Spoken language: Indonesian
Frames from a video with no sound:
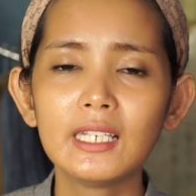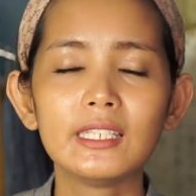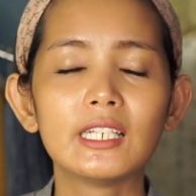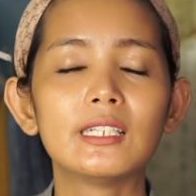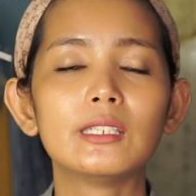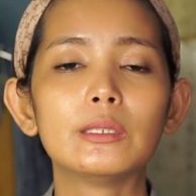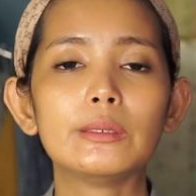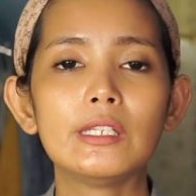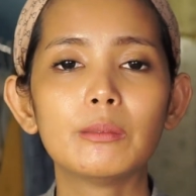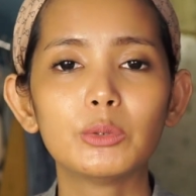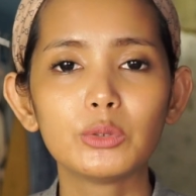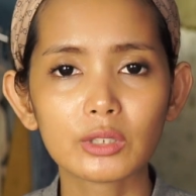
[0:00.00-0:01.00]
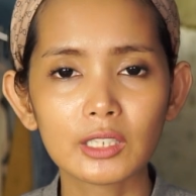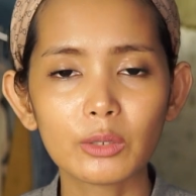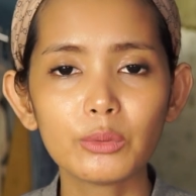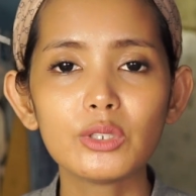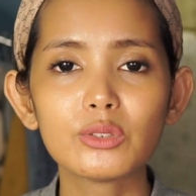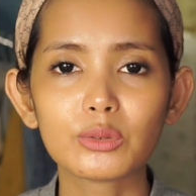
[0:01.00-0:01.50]
ya yang menurut
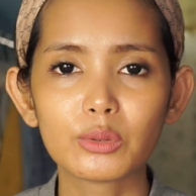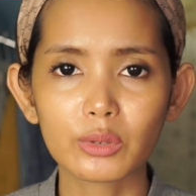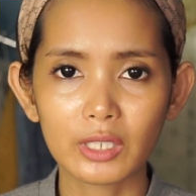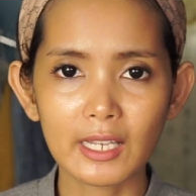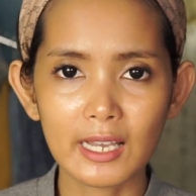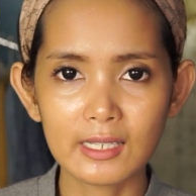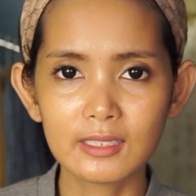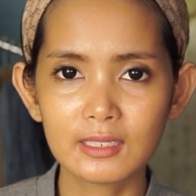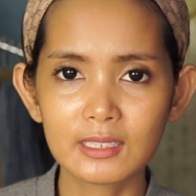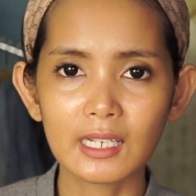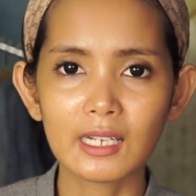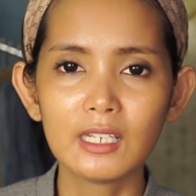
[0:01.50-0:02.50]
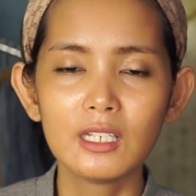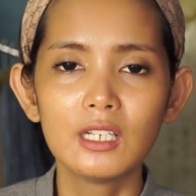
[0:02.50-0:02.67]
aku disyukurin aja